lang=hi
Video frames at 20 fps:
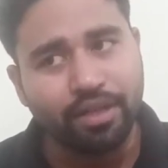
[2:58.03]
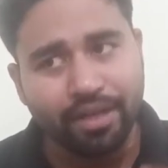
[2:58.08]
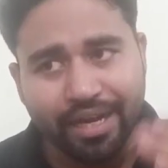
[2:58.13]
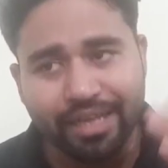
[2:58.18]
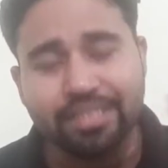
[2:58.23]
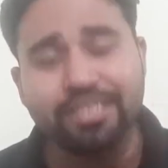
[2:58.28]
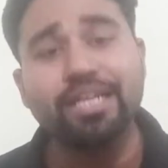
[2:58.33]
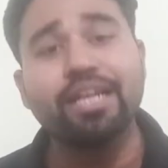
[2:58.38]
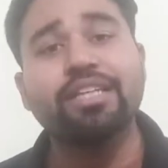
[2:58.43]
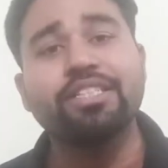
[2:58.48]

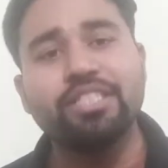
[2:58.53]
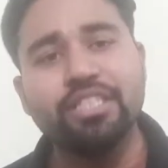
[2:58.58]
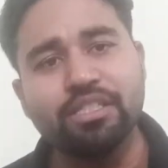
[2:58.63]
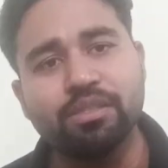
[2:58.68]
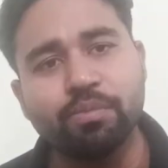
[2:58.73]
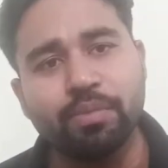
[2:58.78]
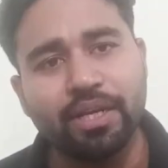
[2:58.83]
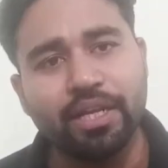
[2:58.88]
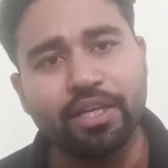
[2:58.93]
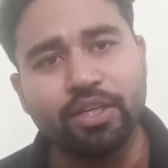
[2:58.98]
अच्छा
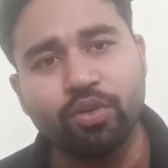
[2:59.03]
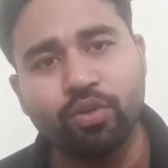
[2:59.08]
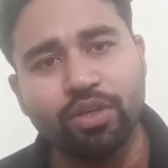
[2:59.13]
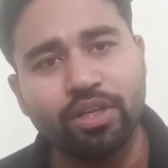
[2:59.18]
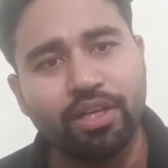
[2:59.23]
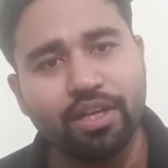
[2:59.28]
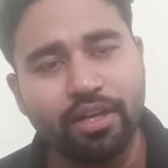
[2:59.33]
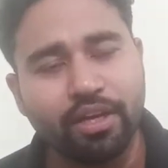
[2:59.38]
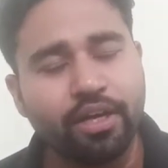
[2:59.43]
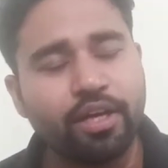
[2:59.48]
चीज़ मिले
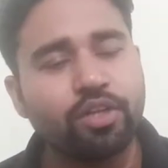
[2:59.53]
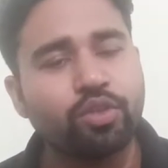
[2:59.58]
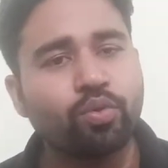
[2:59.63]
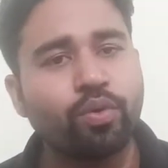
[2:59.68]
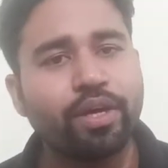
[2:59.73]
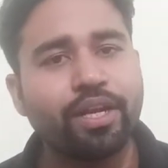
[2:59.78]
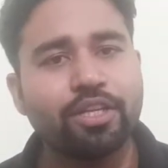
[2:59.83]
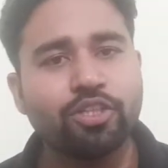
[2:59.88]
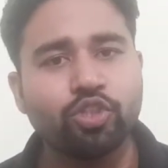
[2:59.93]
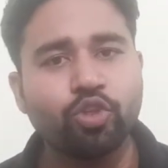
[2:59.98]
क्योंकि घर
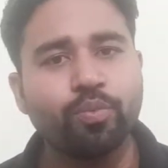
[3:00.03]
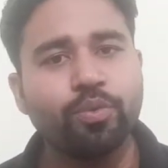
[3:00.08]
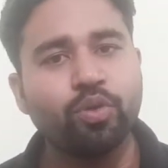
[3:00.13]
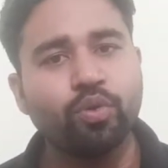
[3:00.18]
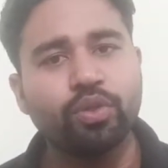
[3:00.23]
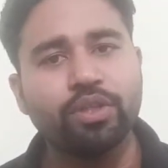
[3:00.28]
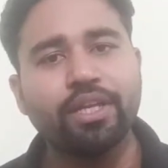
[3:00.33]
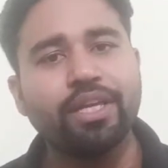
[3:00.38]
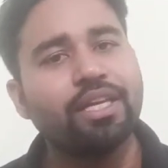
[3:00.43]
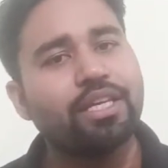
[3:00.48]
वगैरह जो भी
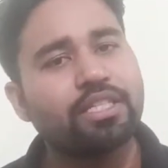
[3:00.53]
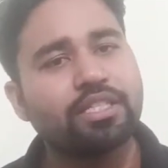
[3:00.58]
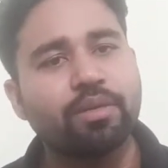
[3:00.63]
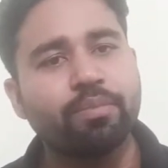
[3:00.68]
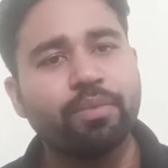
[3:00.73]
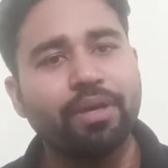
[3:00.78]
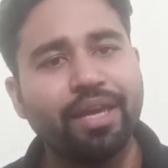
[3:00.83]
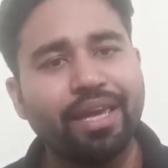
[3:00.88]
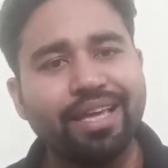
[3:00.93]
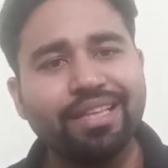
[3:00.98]
होते हैं ये
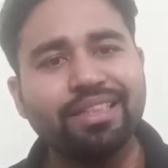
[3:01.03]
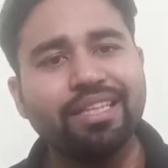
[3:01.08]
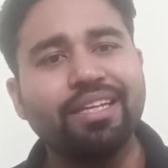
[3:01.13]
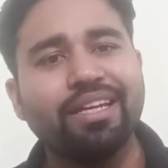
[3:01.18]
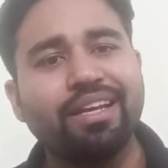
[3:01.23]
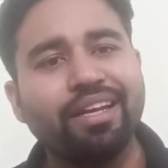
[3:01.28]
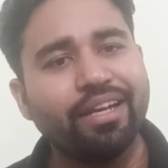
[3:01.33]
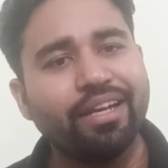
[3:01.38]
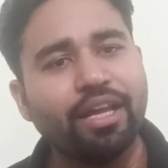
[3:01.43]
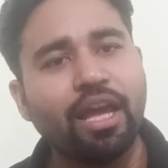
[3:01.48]
सब एक दिन
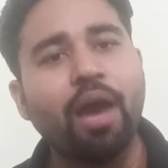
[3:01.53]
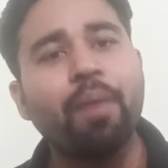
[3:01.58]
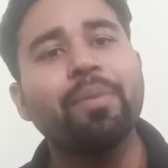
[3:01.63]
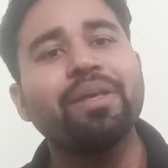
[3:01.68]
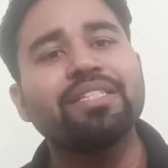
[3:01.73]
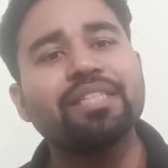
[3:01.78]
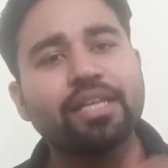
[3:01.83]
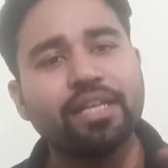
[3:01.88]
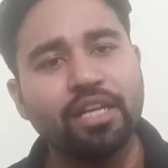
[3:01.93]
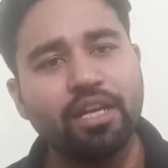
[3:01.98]
नहीं
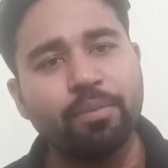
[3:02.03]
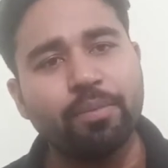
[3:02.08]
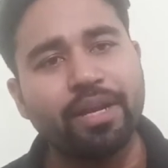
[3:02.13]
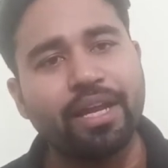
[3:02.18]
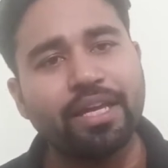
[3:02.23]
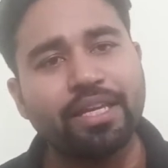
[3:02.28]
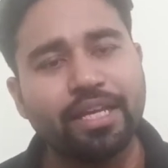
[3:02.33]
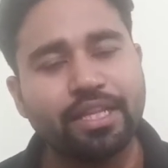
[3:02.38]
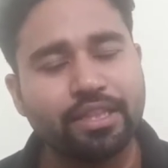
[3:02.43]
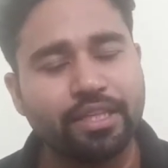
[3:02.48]
हमेशा के लिए
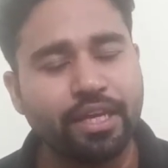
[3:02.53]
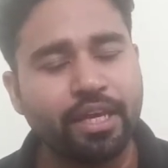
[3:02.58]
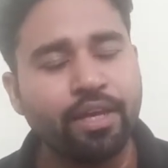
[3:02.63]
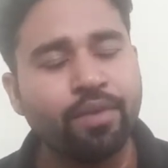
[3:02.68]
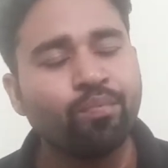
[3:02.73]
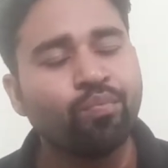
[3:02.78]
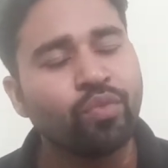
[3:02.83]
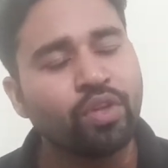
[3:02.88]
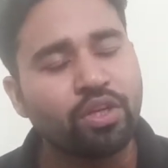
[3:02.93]
बनाए जाते हैं